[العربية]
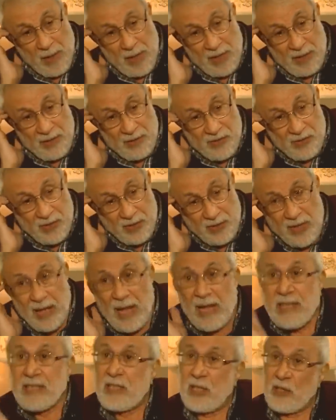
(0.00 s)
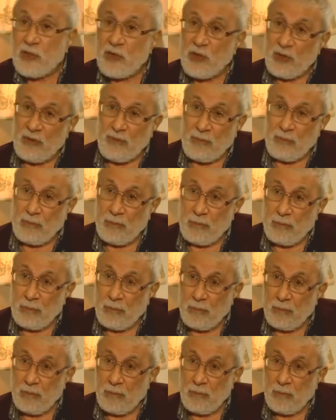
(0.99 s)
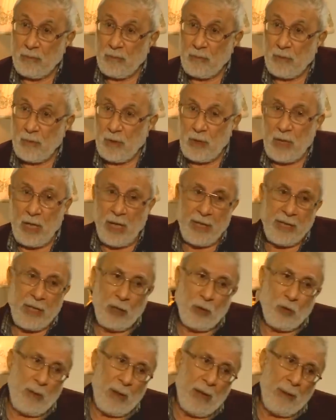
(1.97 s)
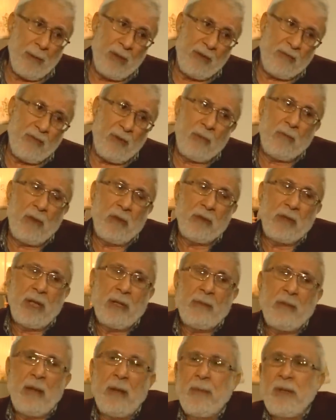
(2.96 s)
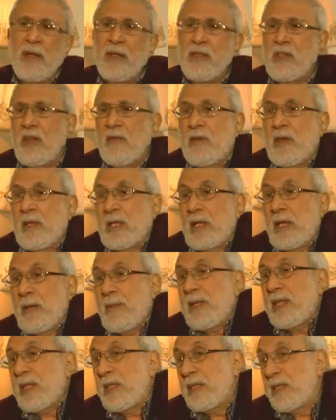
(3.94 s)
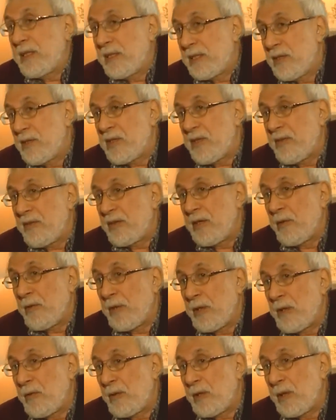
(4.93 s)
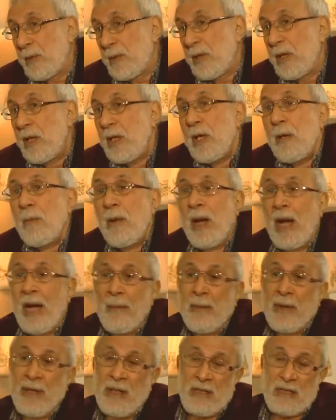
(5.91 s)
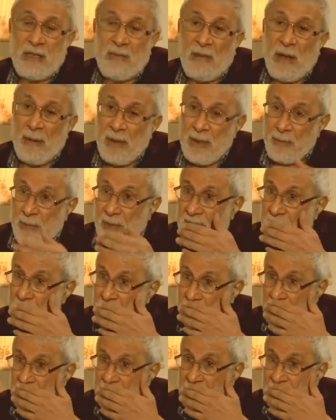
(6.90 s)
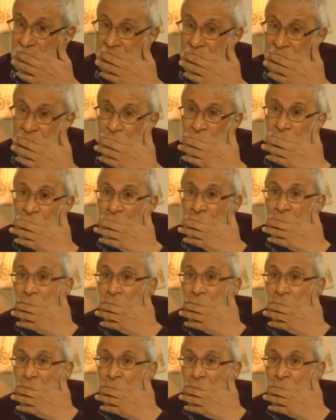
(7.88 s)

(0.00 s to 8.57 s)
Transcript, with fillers: باقر الصدر انتج. صح ما اختلفنا. أيوة، يعني اكو محمد ف... يعني محمد حسين فضل ما تقدر تنسف دوره وكم محمد ما شمس الدين